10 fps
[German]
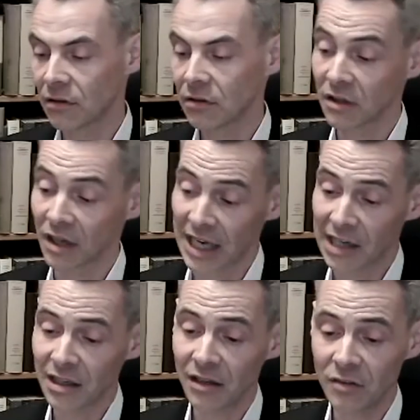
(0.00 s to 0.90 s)
Ja,
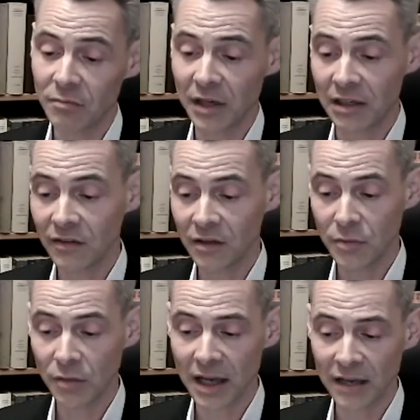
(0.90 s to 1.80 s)
dagegen sieht Berlin
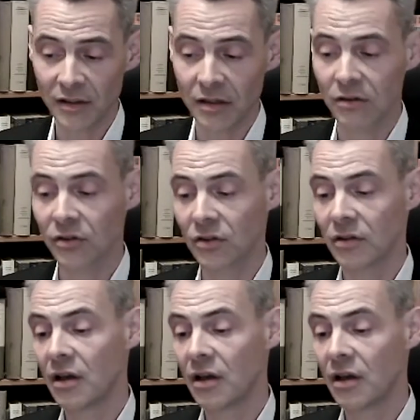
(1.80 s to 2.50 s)
ziemlich blass aus.